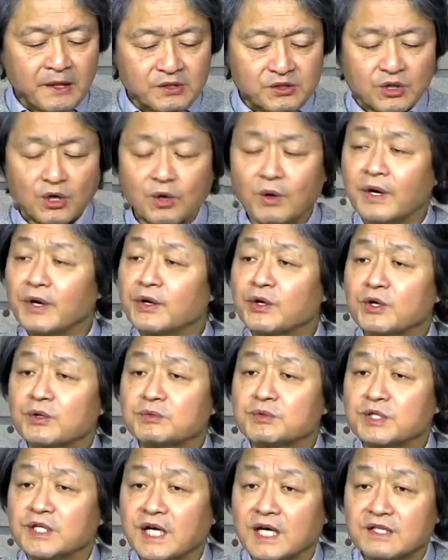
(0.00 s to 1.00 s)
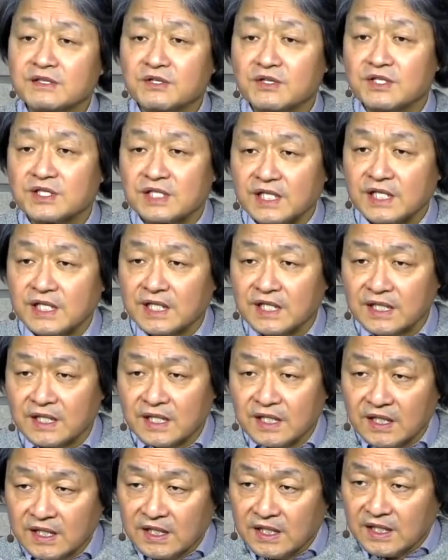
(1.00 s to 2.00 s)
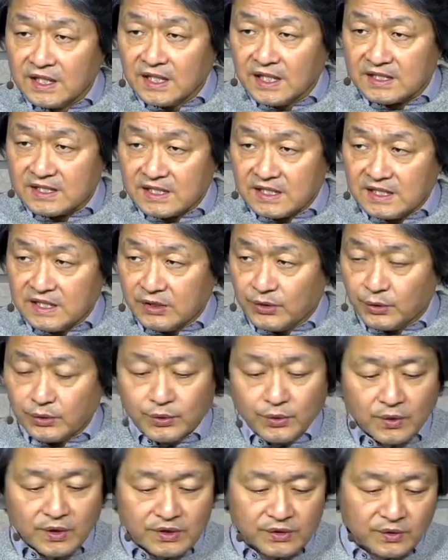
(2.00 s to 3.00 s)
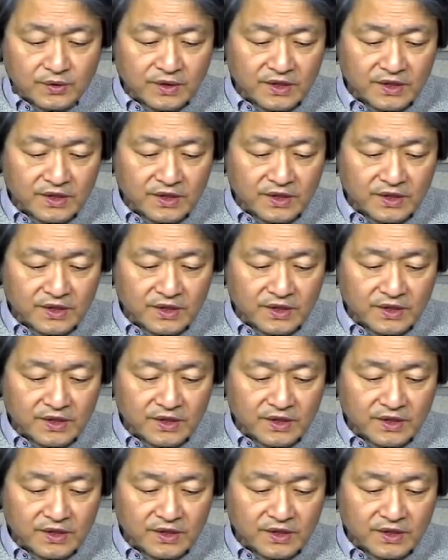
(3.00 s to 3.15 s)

저와 여러분들이 한 절씩 같이 교독하도록